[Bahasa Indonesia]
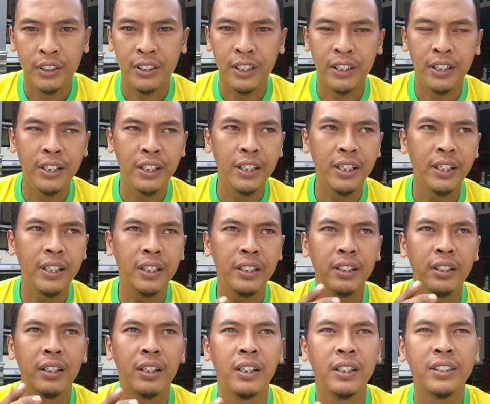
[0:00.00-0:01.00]
Jadi
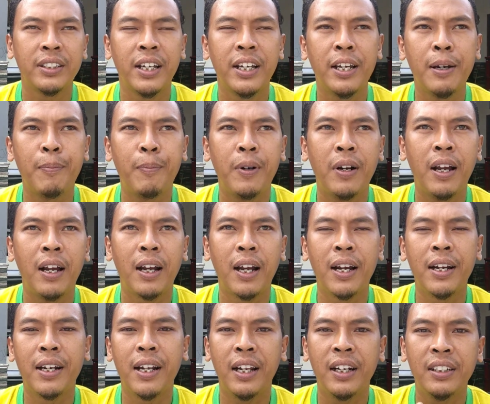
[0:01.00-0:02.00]
saya
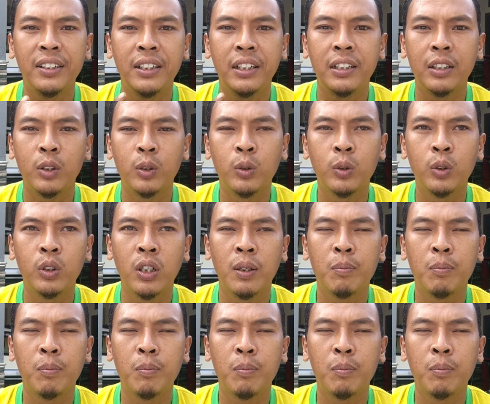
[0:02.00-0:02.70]
berangkat dari situ,